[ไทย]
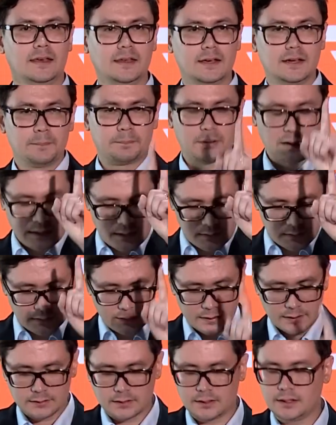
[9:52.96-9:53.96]
นี่คือประเด็น
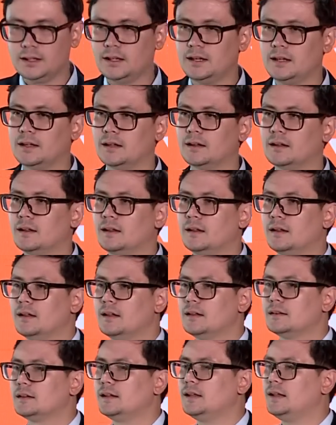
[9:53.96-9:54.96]
ที่หนึ่งที่
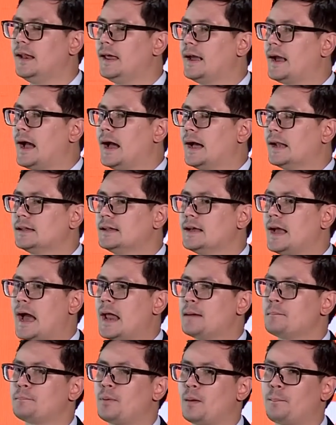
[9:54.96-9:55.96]
ที่เลขาธิ
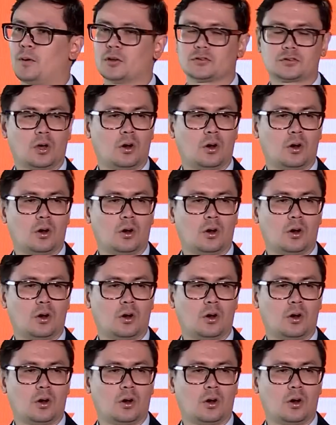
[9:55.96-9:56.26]
การปป